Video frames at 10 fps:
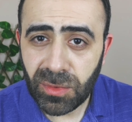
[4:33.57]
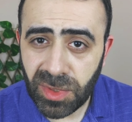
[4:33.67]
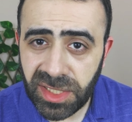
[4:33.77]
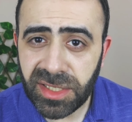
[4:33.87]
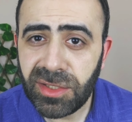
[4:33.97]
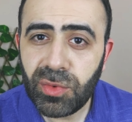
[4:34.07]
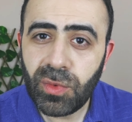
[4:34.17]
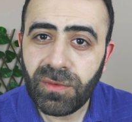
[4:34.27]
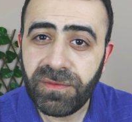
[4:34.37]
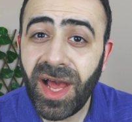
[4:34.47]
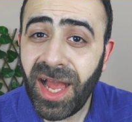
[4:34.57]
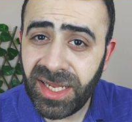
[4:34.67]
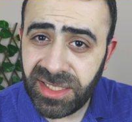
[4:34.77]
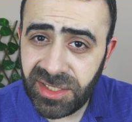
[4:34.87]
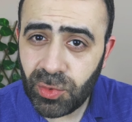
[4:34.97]
ولكنه
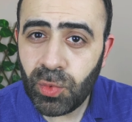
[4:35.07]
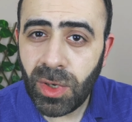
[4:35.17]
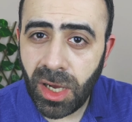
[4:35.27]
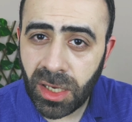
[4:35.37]
فاعليته